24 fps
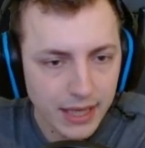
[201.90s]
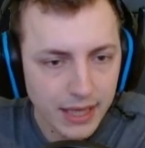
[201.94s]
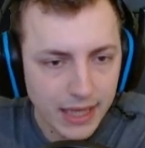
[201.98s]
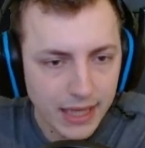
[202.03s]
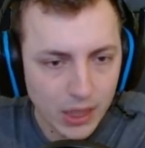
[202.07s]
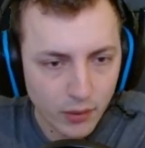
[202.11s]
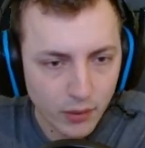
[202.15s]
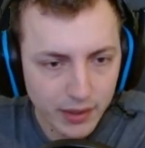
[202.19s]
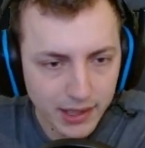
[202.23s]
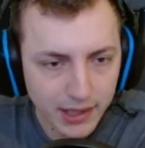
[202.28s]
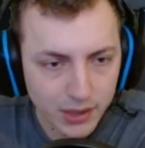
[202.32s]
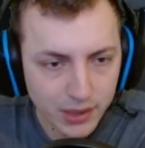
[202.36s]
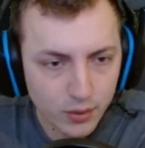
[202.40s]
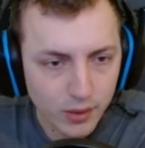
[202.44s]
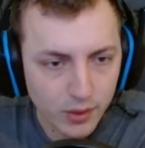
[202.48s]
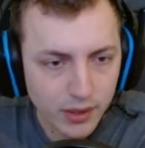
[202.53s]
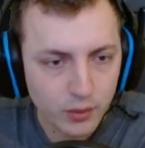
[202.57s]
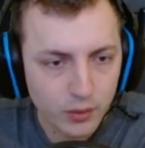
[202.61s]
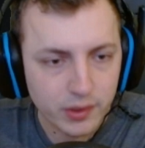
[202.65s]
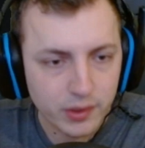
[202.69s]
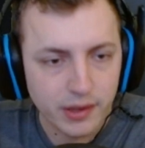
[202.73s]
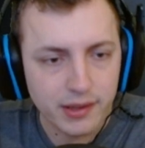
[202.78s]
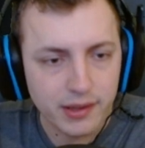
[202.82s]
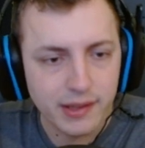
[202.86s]
Et on va calculer,
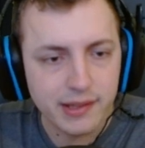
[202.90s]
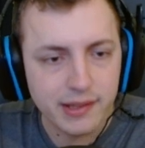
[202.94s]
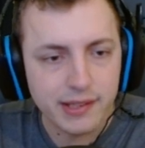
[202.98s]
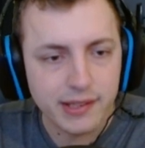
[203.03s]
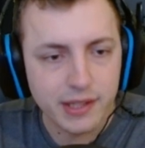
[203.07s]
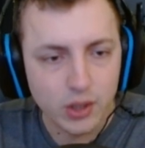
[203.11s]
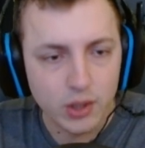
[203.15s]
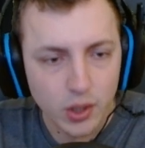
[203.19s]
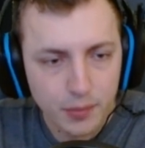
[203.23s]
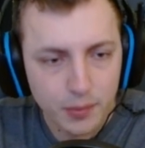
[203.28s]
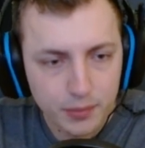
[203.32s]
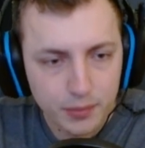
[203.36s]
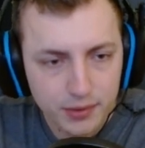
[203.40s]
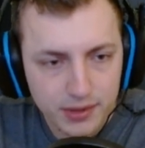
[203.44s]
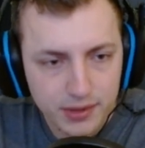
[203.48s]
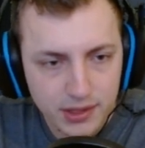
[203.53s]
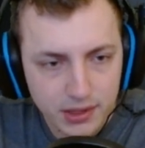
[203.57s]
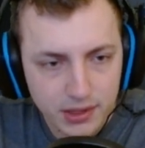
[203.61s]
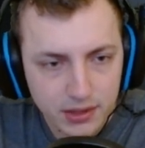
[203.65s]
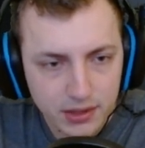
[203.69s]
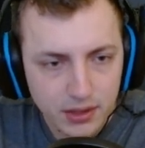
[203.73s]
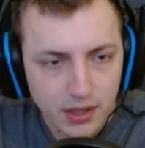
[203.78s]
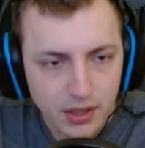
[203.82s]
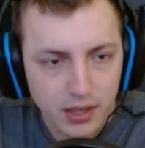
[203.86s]
donc ça c'est les skill up
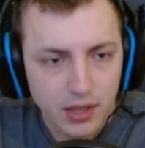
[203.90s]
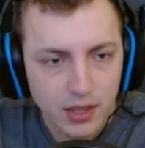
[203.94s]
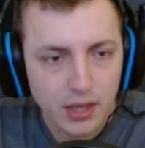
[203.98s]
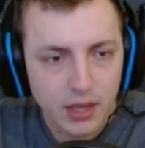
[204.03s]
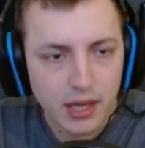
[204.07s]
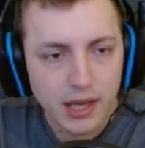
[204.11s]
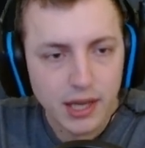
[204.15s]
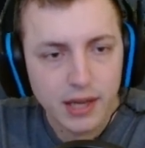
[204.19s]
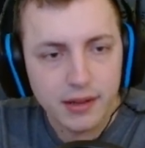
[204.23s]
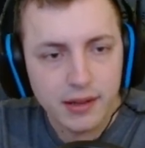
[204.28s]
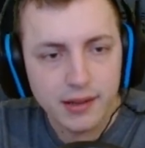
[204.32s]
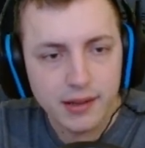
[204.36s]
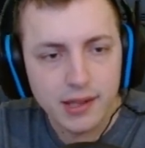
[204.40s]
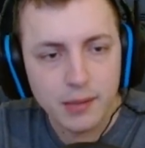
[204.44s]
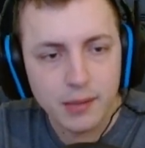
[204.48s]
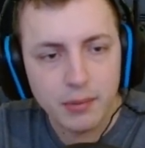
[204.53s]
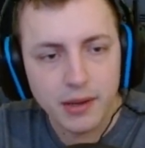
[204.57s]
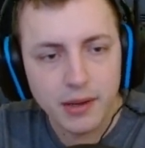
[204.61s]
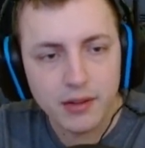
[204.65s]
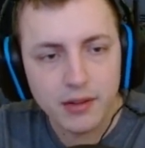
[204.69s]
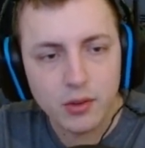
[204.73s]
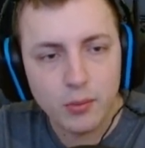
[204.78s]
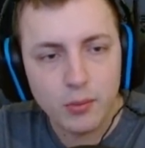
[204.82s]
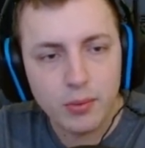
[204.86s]
aussi. Et ça c'est
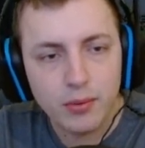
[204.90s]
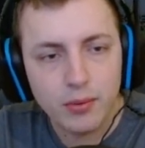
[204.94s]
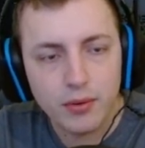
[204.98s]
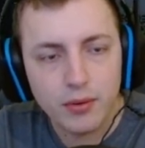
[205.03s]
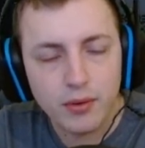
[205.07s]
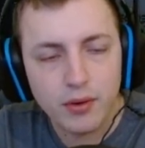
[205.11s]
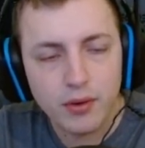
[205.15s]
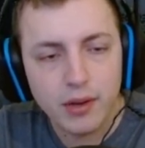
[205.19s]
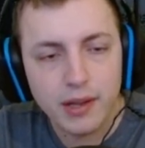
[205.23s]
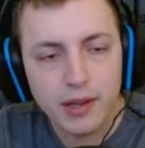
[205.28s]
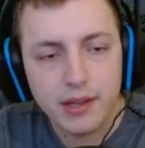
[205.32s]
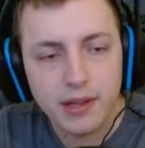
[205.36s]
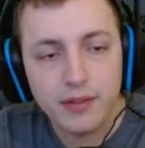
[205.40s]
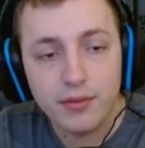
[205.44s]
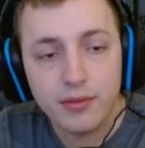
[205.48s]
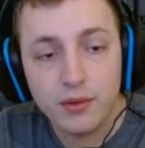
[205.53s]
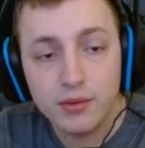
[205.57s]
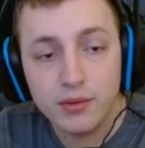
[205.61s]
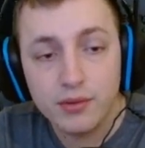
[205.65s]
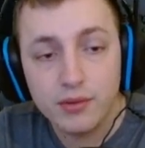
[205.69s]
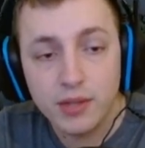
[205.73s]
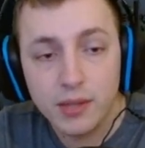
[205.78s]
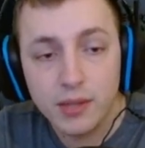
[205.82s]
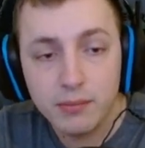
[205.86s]
par exemple euh, la
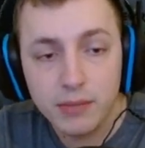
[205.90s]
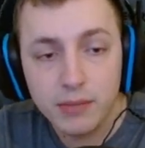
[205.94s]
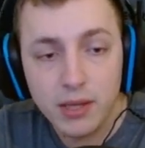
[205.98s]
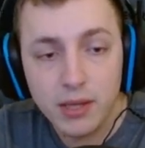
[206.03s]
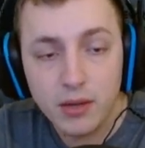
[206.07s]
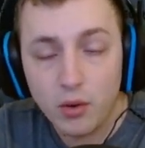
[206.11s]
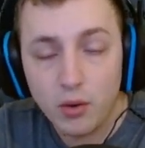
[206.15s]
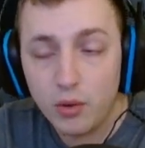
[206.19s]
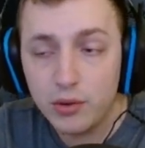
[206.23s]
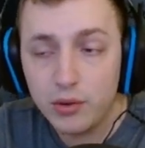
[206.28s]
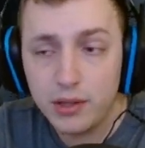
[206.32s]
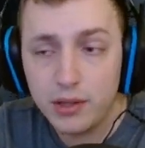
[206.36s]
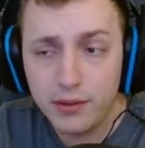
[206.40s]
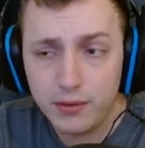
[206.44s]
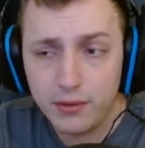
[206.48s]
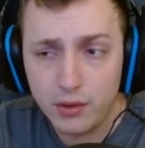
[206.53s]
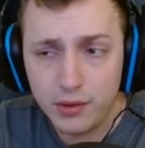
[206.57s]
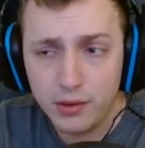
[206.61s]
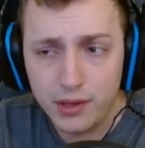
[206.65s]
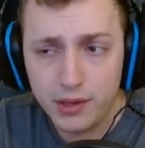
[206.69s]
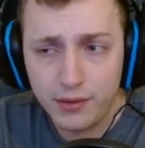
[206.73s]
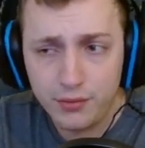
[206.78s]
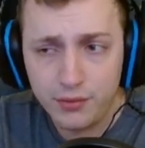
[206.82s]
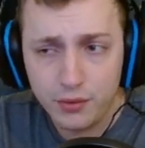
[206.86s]
défense de l'ennemi. En,
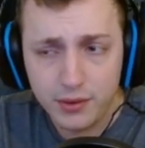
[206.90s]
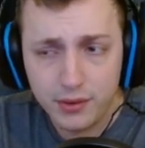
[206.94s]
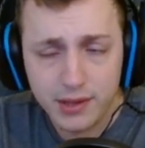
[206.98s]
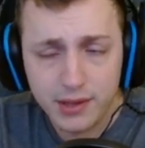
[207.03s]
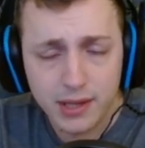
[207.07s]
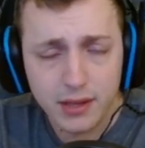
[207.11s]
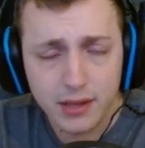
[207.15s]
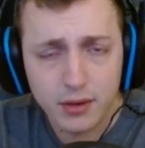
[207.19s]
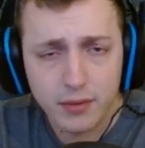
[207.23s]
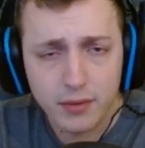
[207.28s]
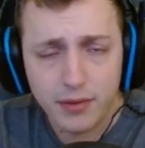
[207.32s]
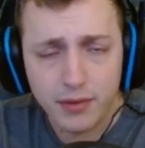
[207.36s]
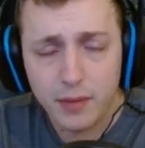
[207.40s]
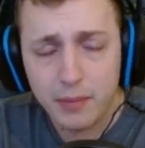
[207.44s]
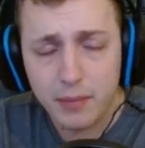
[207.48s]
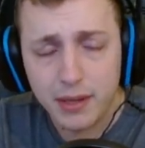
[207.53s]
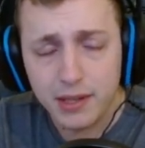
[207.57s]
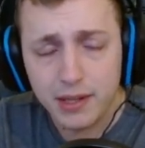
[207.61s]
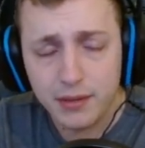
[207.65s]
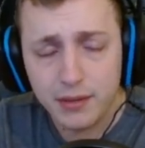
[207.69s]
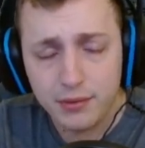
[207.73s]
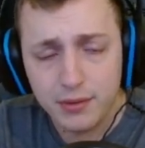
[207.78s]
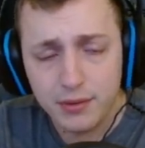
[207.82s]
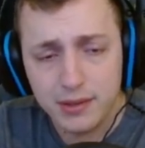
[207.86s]
défaut, c'est, enfin
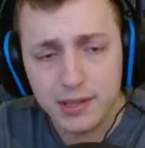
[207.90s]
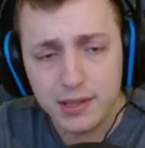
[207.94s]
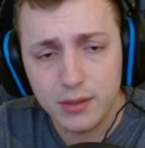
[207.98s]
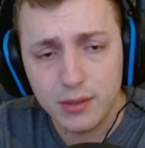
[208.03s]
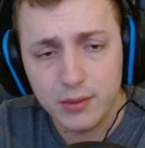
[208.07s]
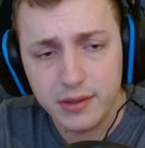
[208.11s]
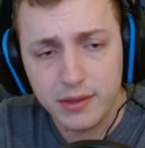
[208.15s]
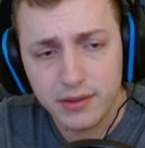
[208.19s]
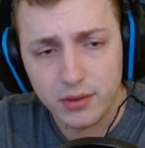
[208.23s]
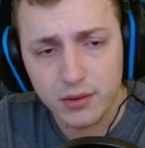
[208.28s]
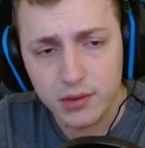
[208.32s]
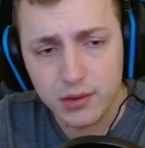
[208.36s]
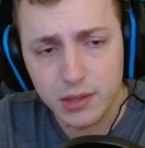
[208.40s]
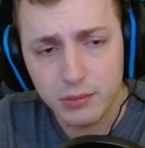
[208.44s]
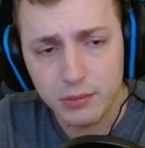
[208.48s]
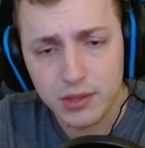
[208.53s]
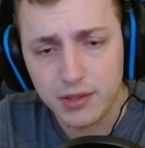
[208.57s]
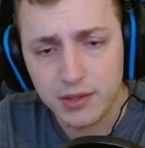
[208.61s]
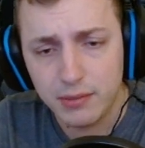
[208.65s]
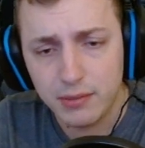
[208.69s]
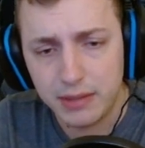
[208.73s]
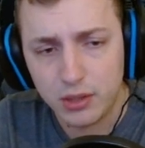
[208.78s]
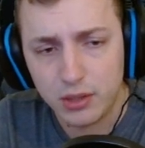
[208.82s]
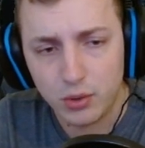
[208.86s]
par défaut c'est 800 et moi
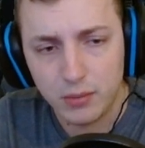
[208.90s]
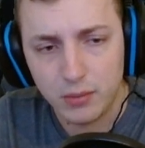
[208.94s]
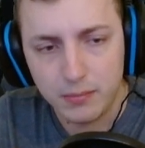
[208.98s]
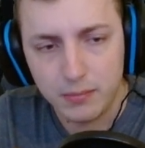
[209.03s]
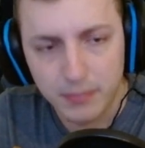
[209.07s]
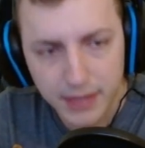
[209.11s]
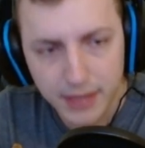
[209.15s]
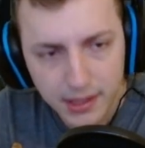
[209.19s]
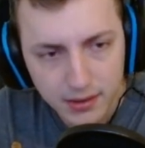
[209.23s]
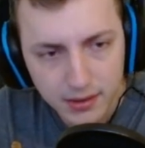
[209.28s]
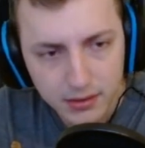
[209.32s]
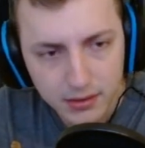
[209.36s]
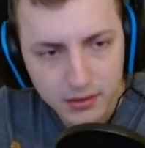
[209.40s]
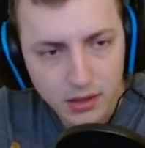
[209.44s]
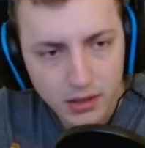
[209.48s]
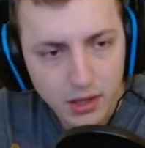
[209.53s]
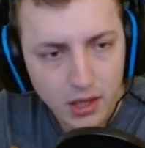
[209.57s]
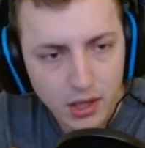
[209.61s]
je vais mettre 1000.